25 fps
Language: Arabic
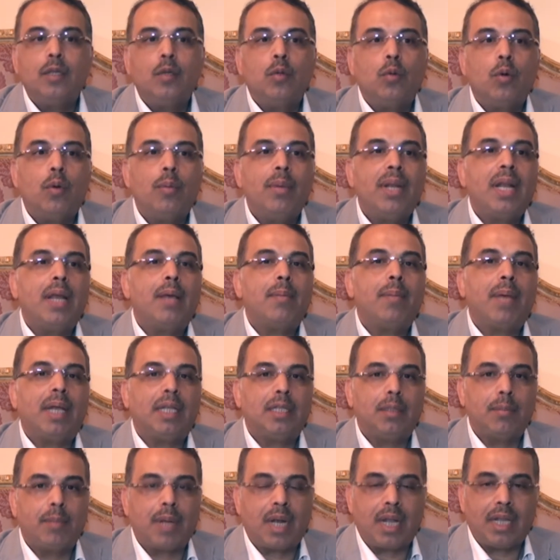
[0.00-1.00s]
ومنها بعض
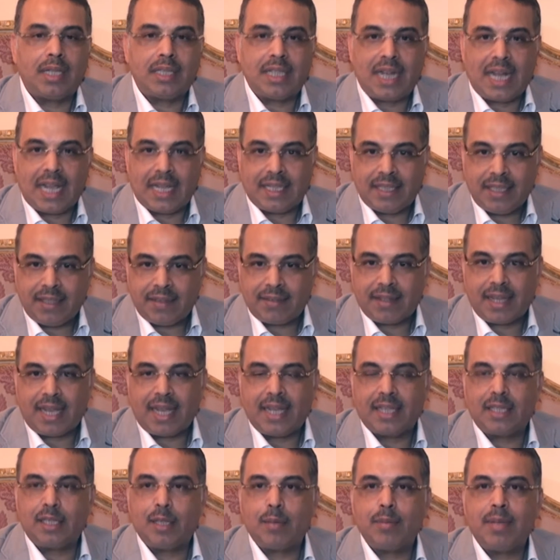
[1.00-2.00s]
البراءات الحديثة
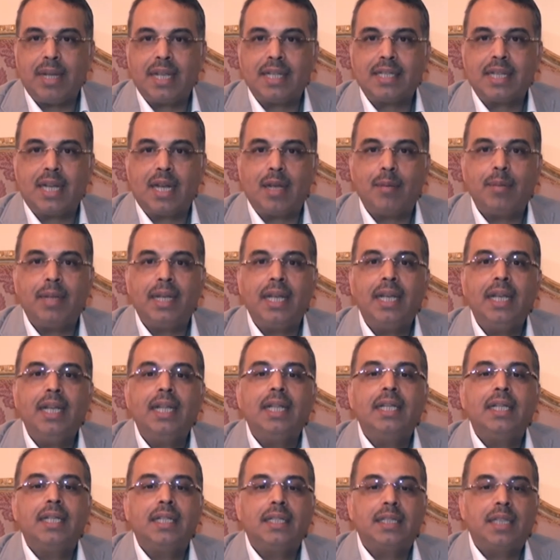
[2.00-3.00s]
حتى من هذا العمل
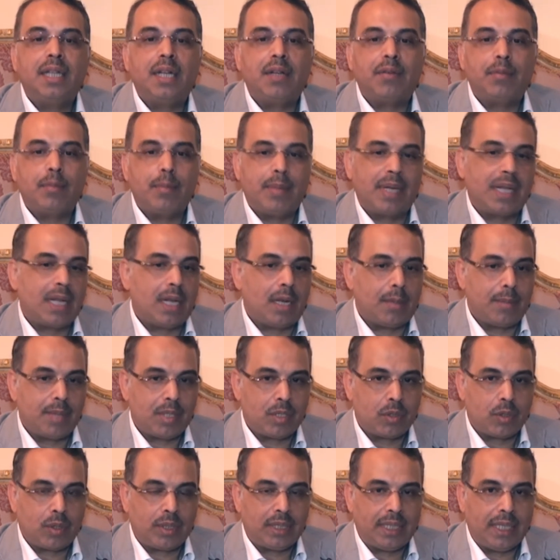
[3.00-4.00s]
طلع في المملكة العربية
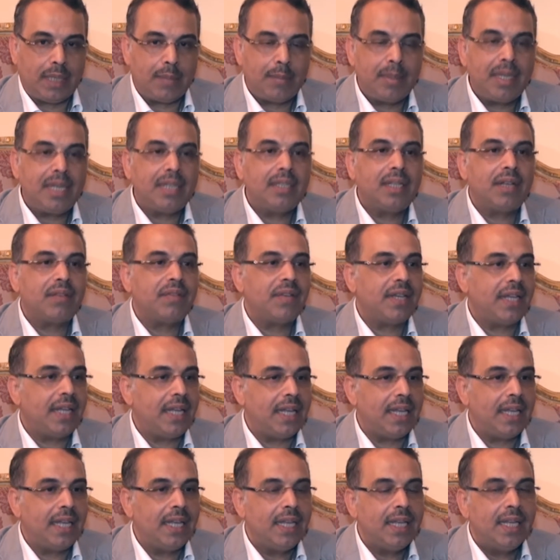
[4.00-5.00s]
السعودية بالإضافة
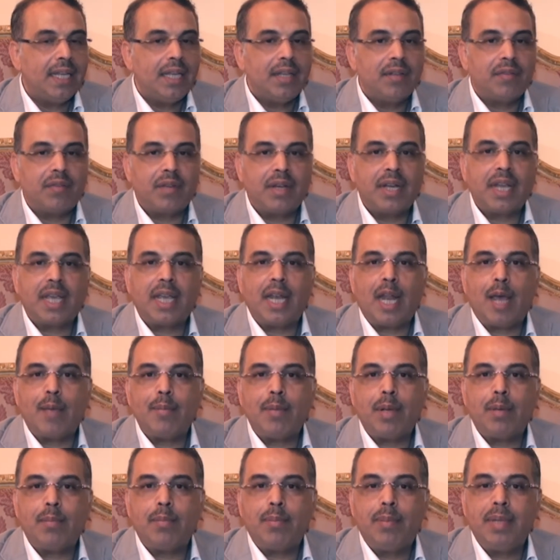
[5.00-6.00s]
إلى فريق
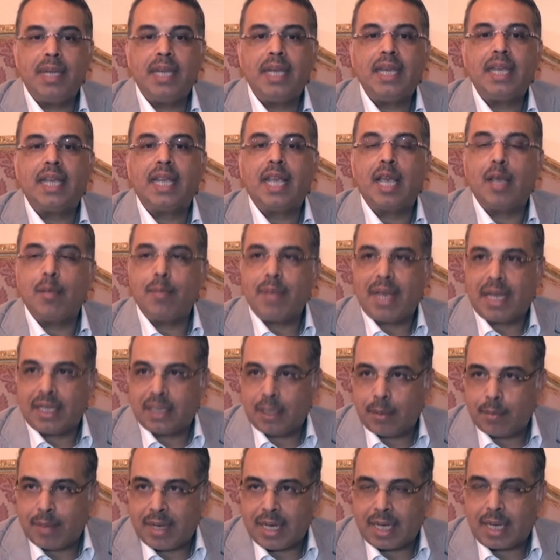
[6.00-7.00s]
العمل بجامعة
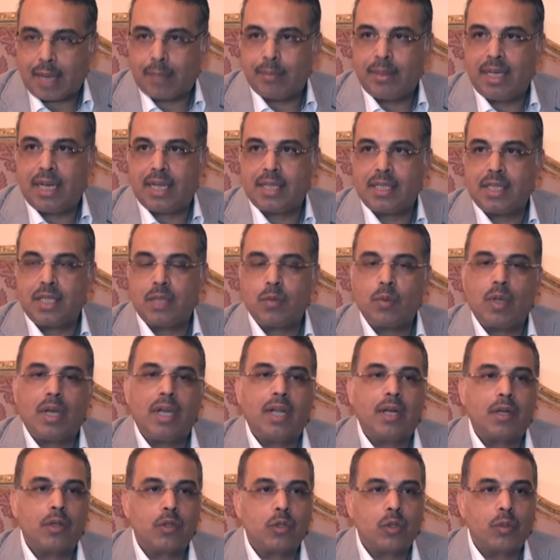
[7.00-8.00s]
الملك عبد العزيز وعلى
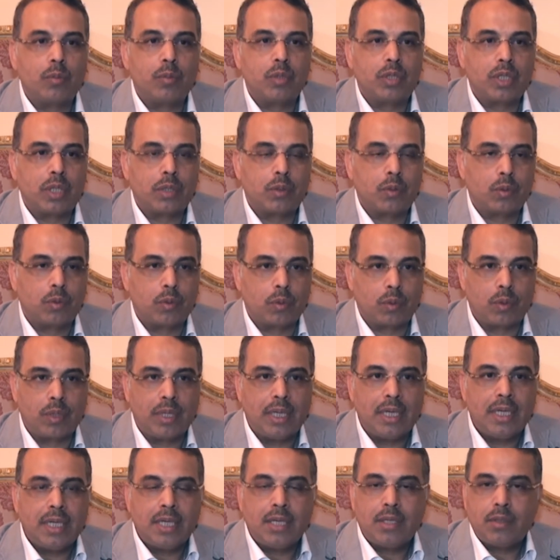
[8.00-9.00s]
رأسهم الأستاذ الدكتور
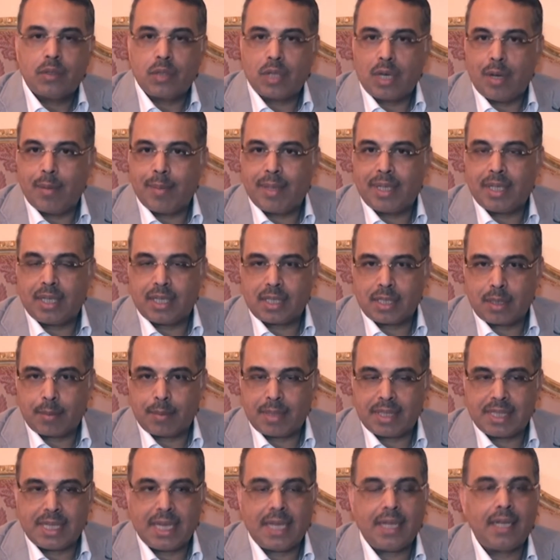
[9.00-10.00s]
سليمان نصر
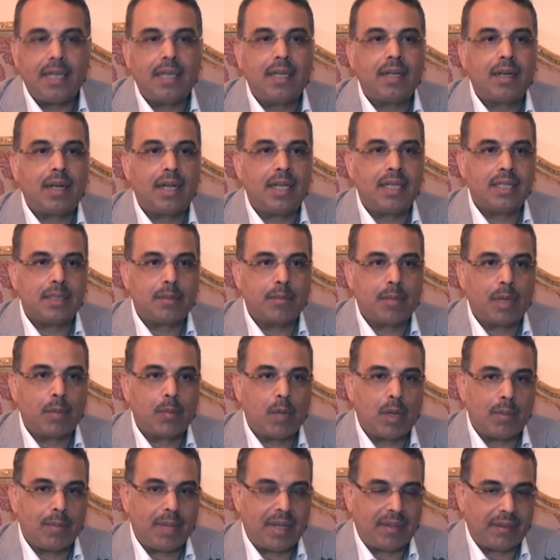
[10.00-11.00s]
بسهل رئيس المجموعة
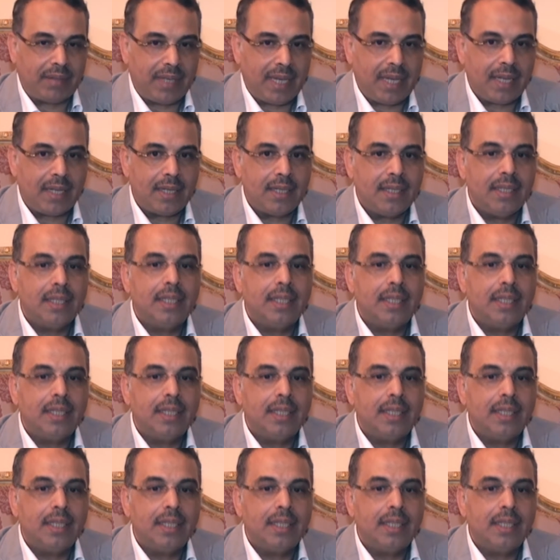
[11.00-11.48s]
البحثية